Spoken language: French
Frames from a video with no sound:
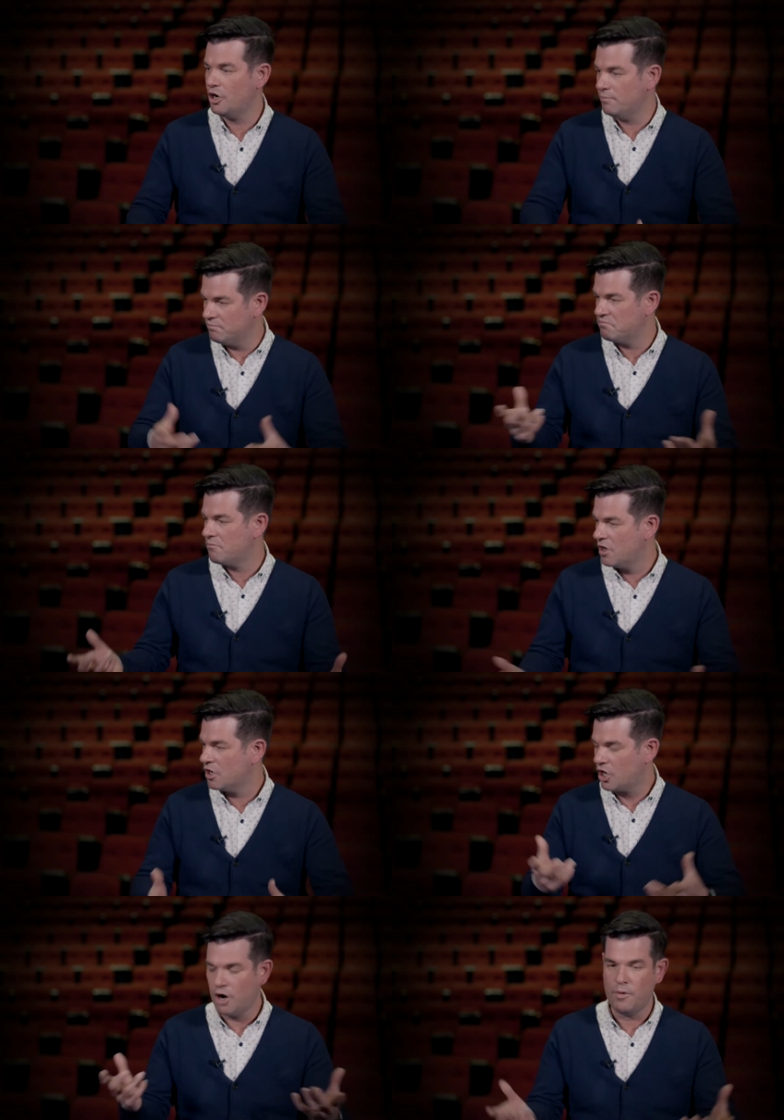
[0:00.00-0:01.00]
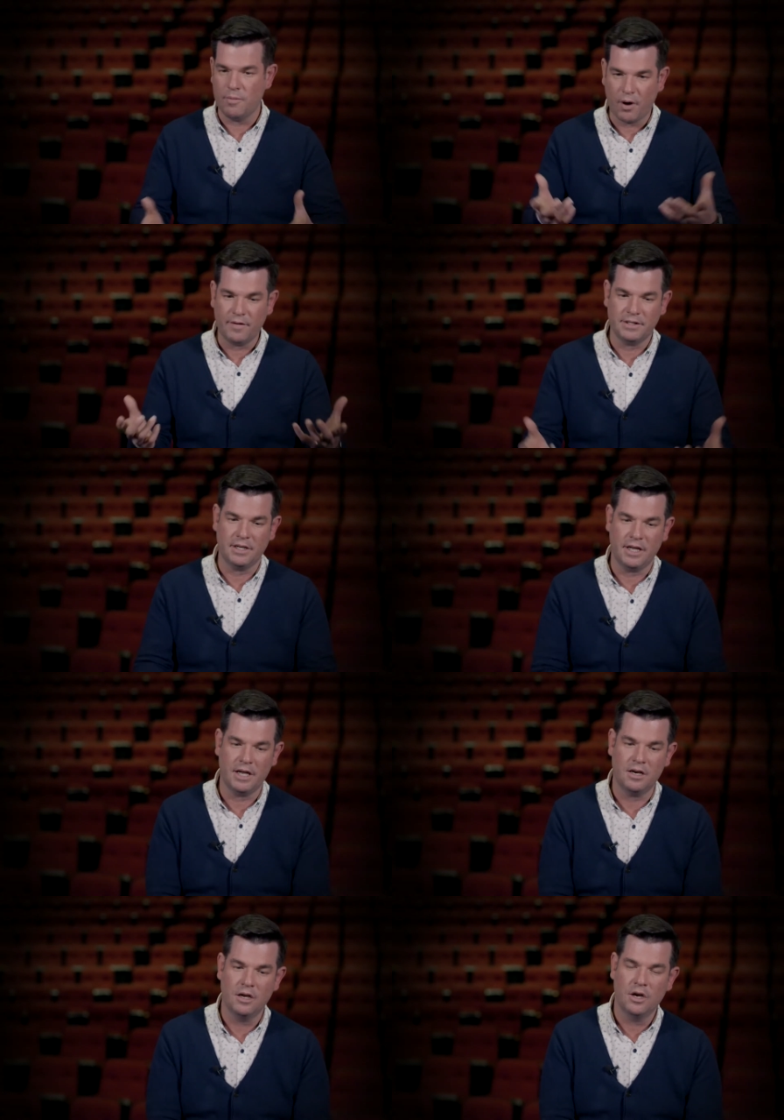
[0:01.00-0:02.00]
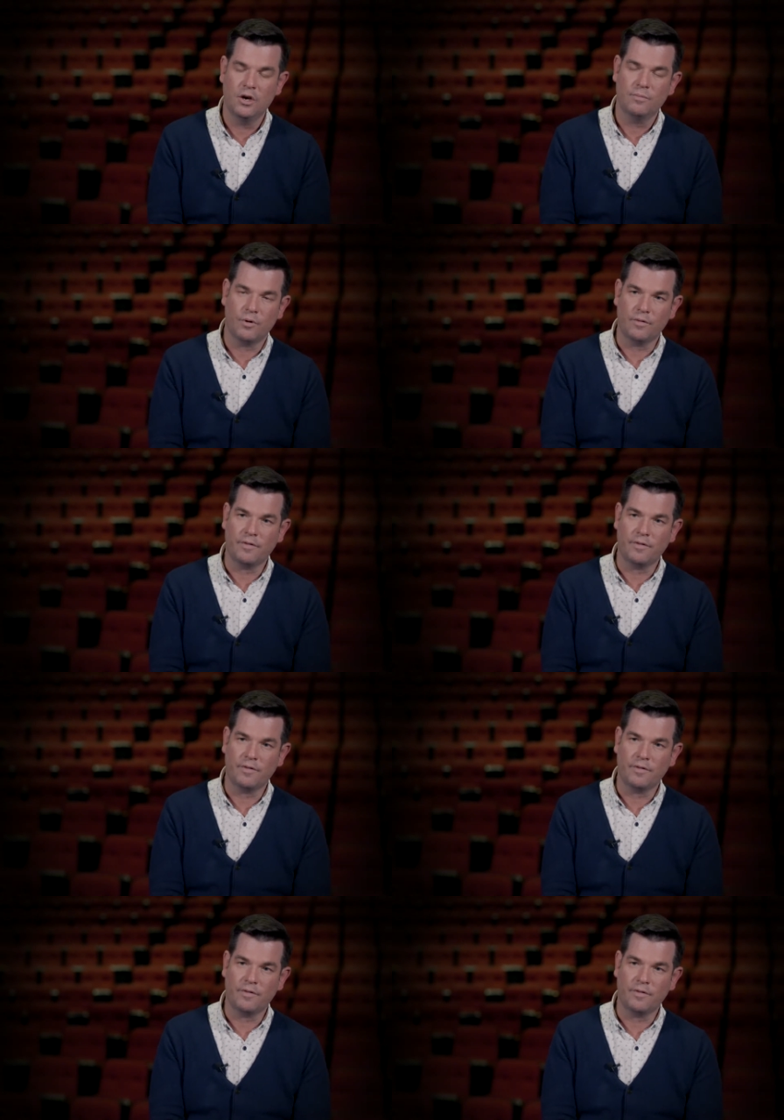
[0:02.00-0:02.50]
comme, comme un professionnel peut